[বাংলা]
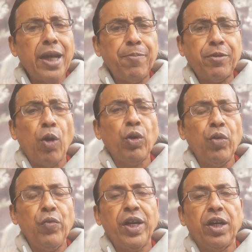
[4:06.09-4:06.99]

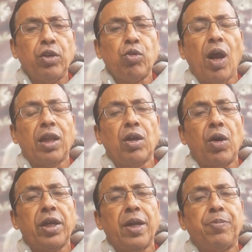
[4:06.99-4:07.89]
কেপটাউনের উইকেট একটু আলাদা
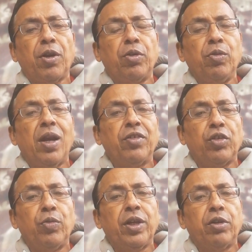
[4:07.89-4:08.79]
হয় কেপটাউন
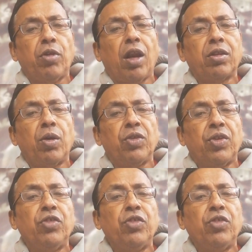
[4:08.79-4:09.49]
নিউল্যান্ডসের উইকেট একটু আলাদা হয়